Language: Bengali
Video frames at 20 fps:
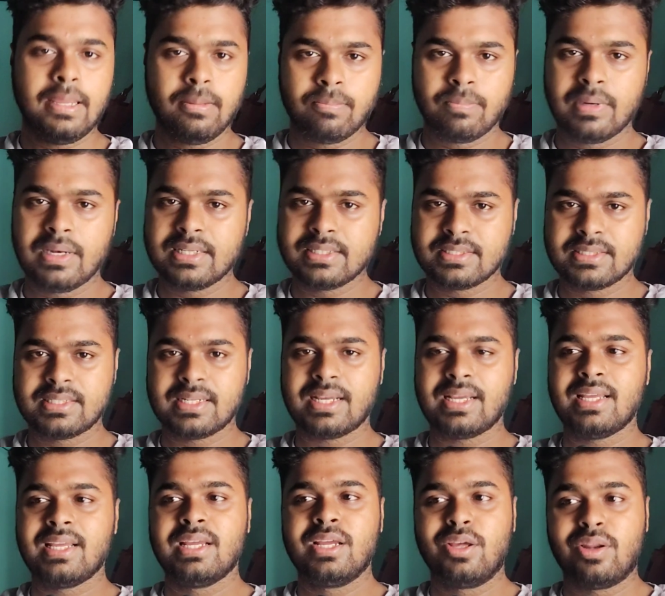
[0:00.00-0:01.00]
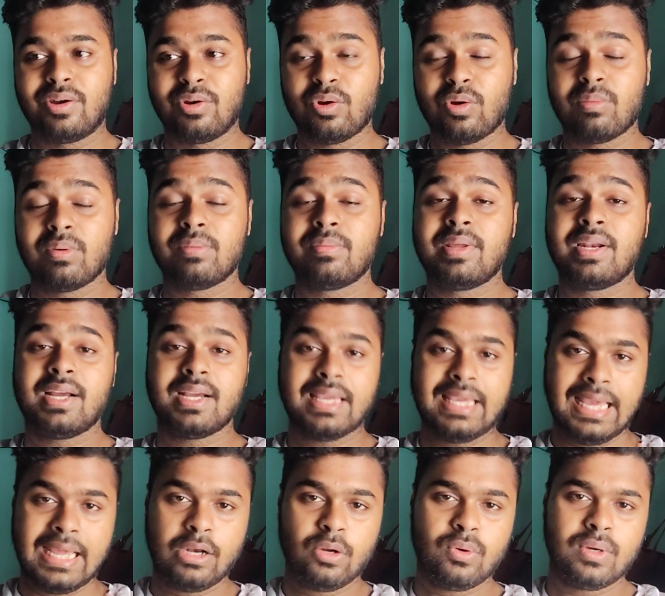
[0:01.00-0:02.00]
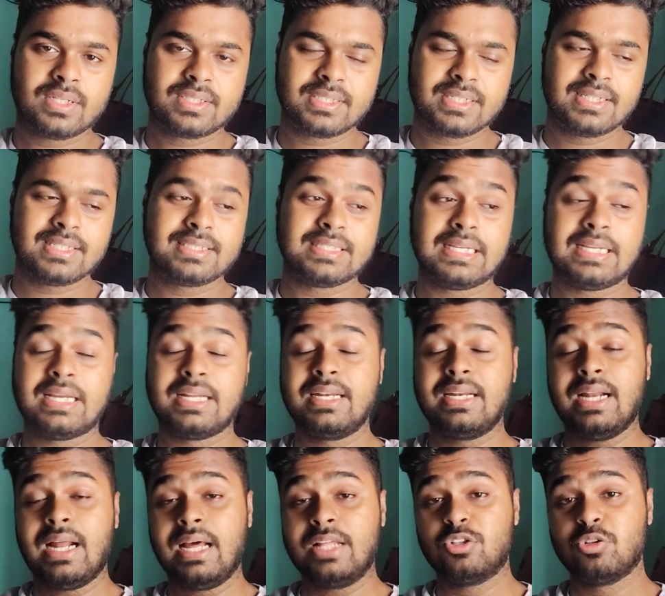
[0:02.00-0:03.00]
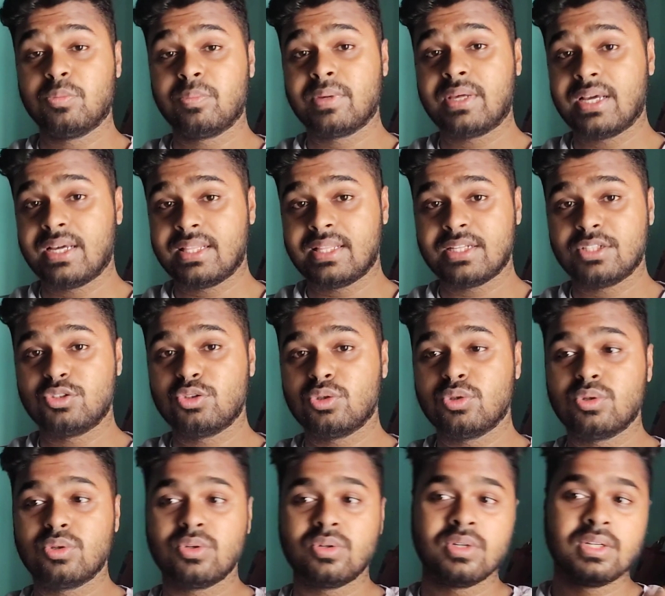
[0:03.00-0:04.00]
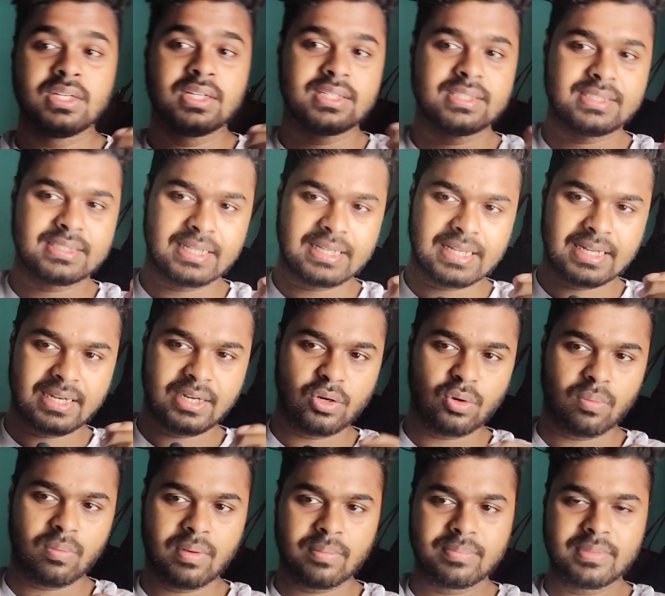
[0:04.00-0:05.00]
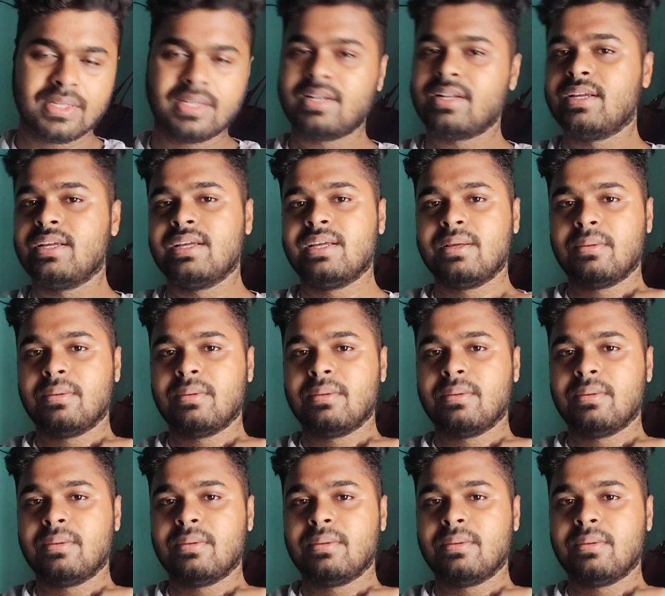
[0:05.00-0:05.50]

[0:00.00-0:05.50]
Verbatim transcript: এই প্লেসটায় নবাবেরা কেন আসে সেখানে আদব কায়দার জন্য সেখানে নবাবদের